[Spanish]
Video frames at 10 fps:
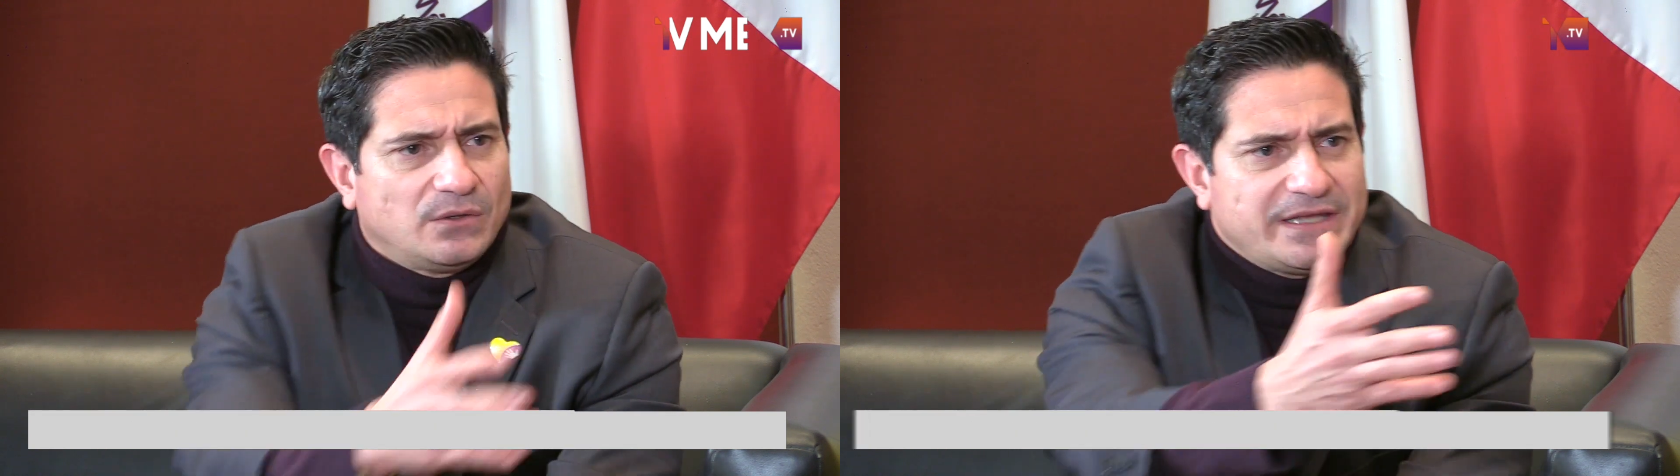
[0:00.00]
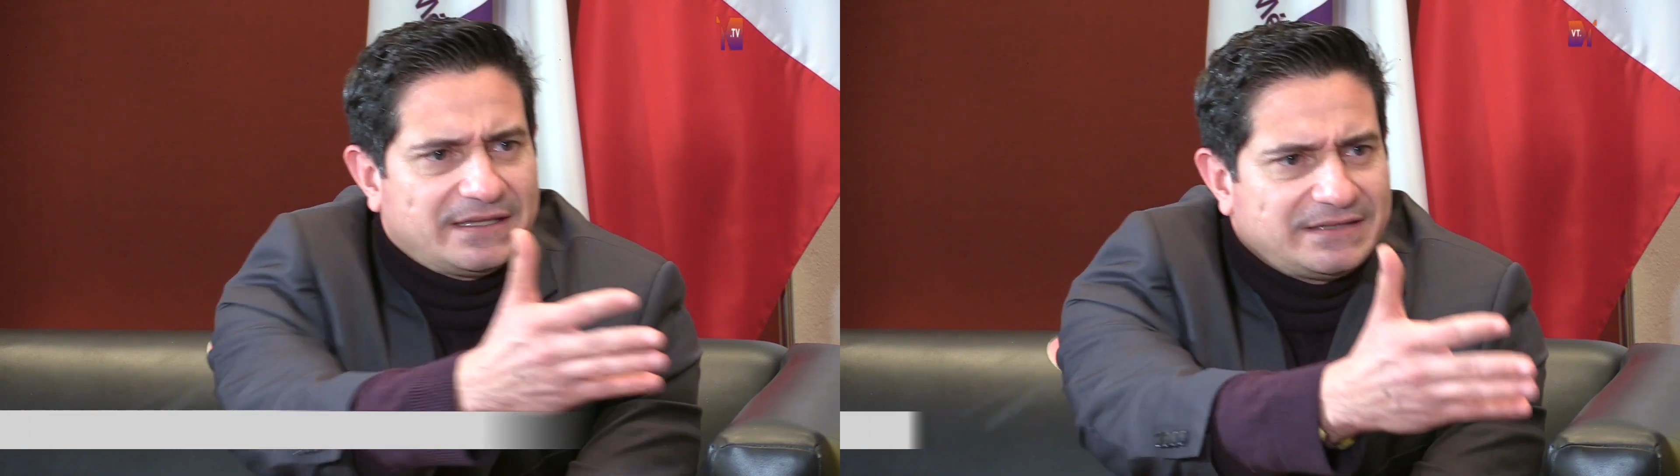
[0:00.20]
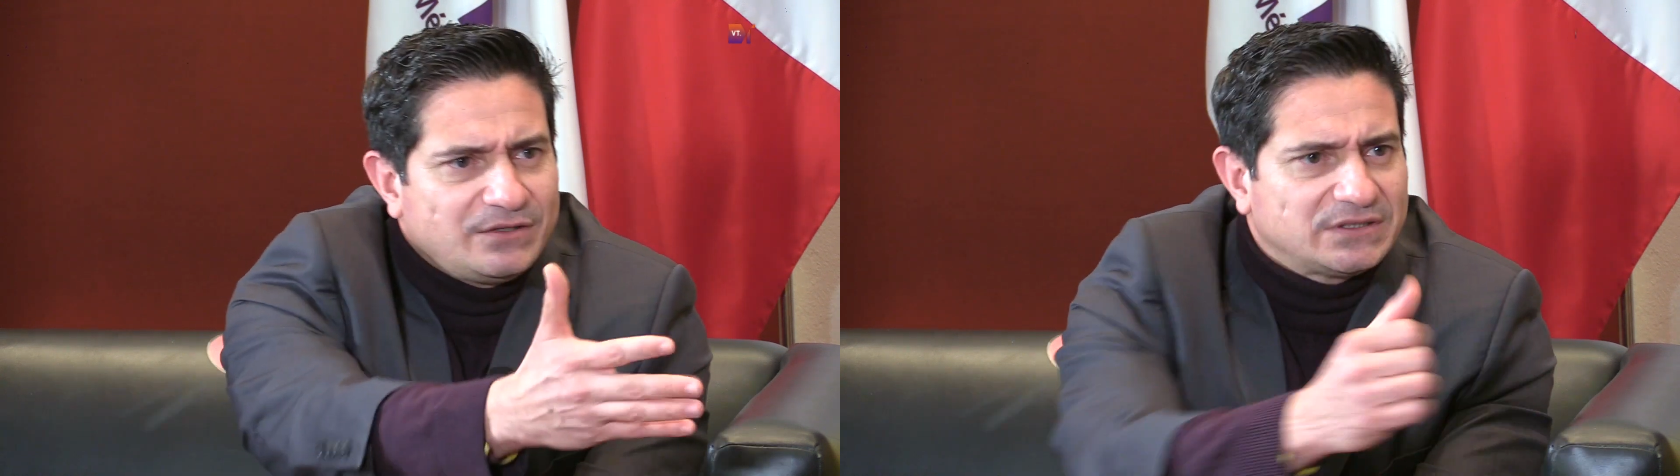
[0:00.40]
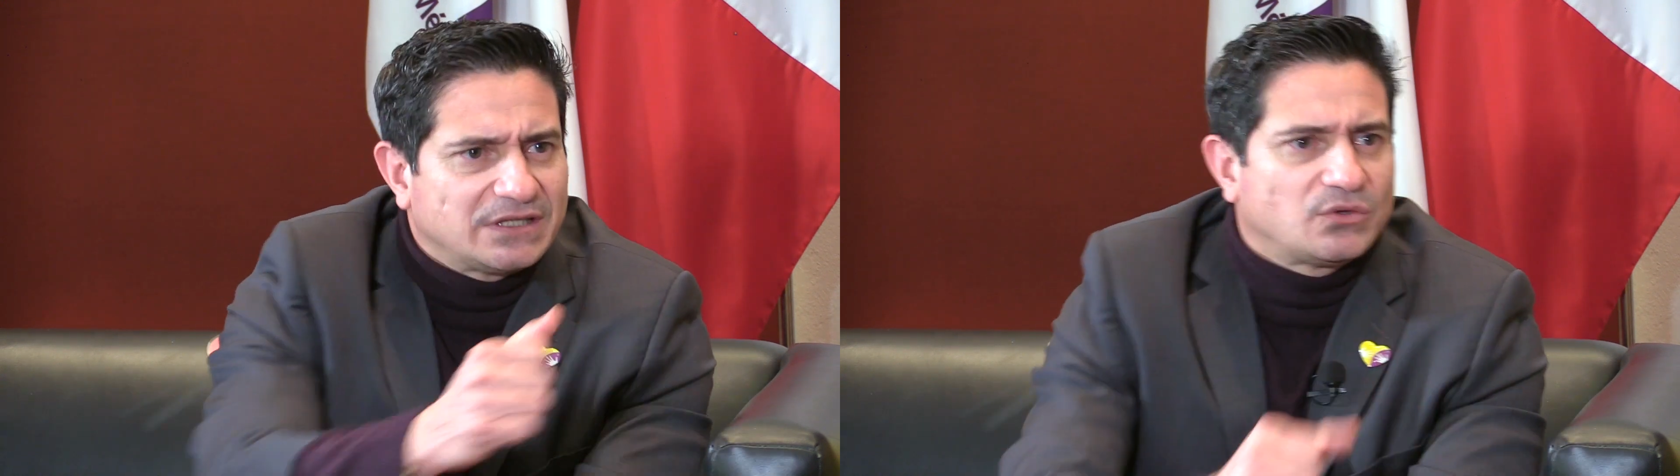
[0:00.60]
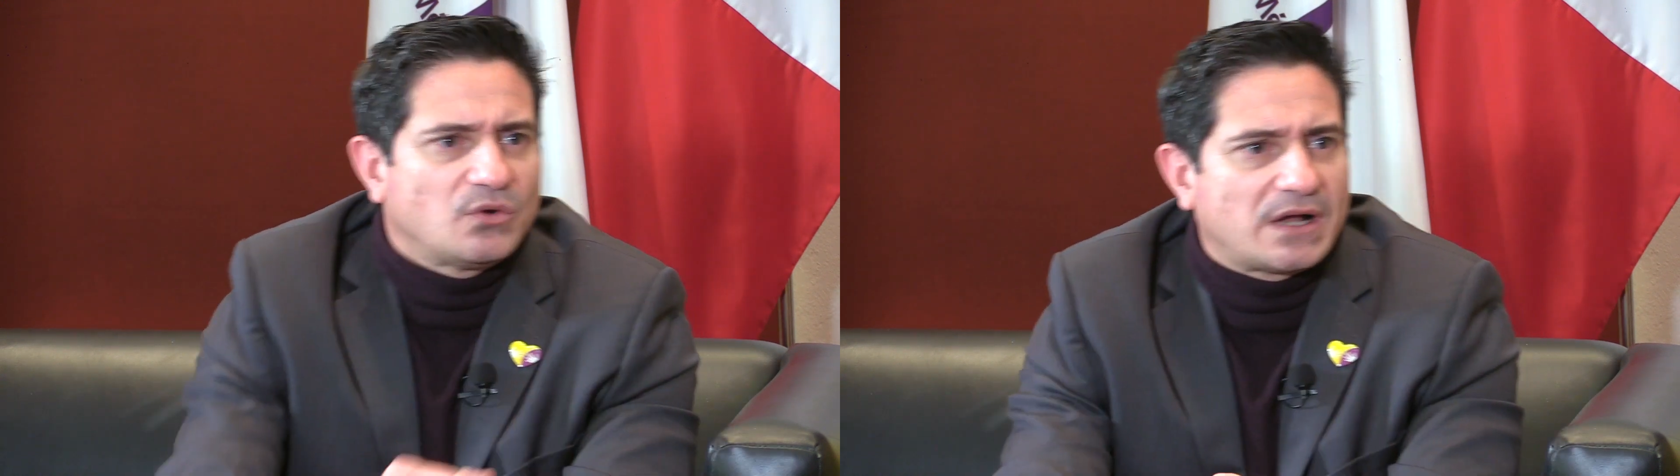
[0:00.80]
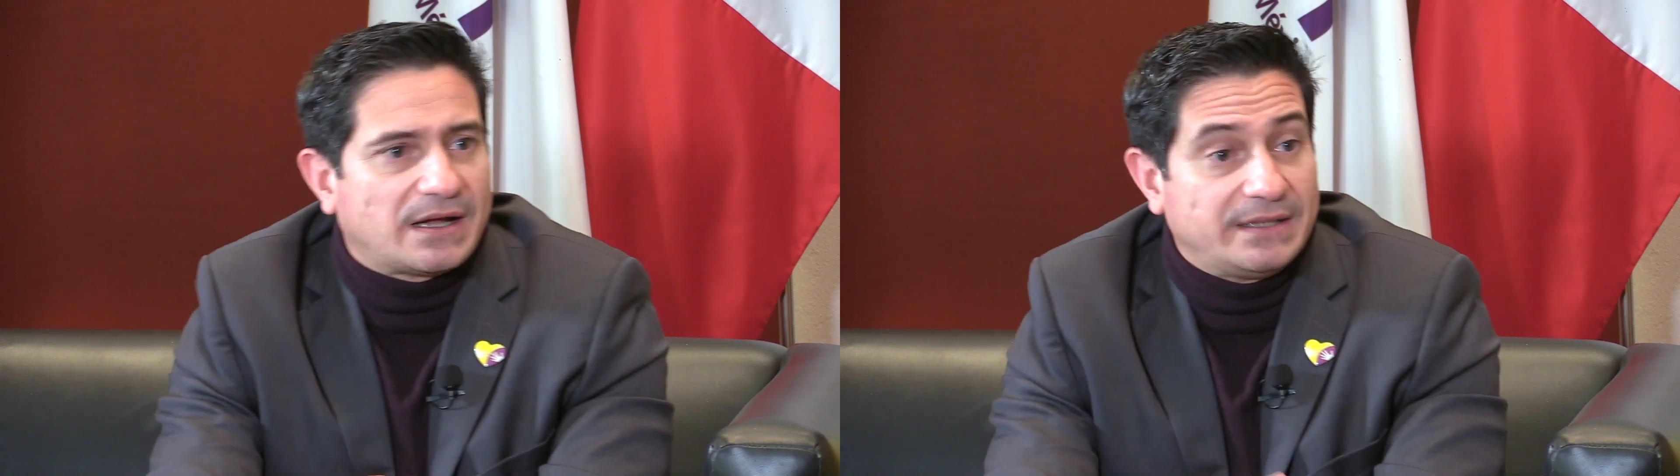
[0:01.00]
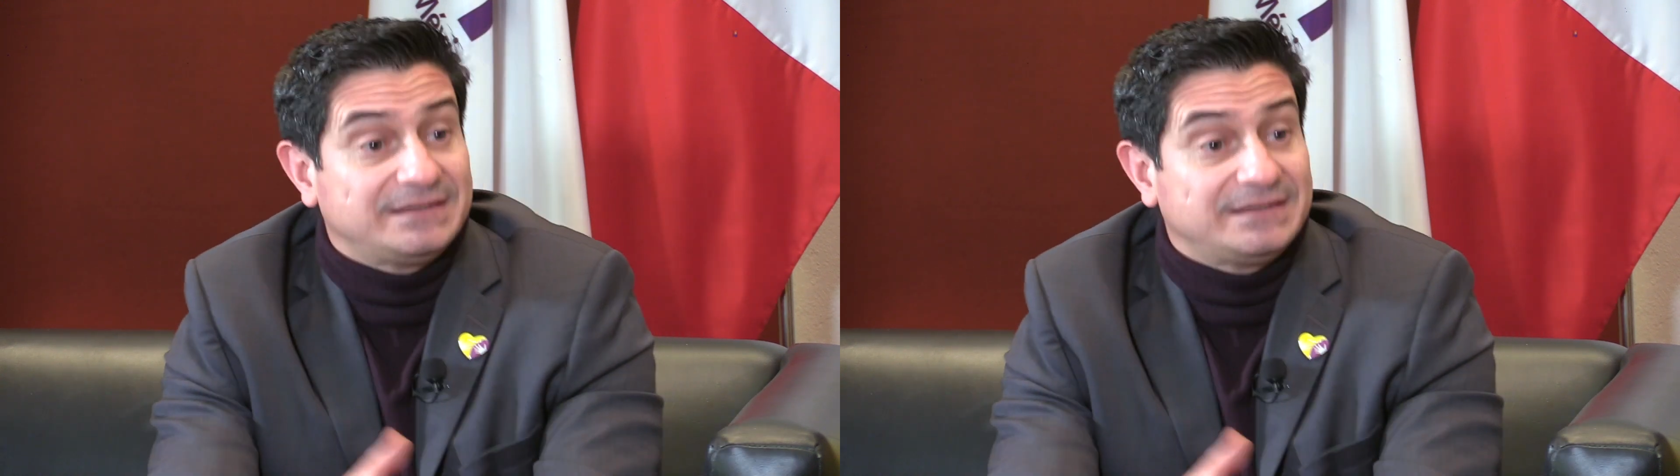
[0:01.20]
oye, a ti no te toca.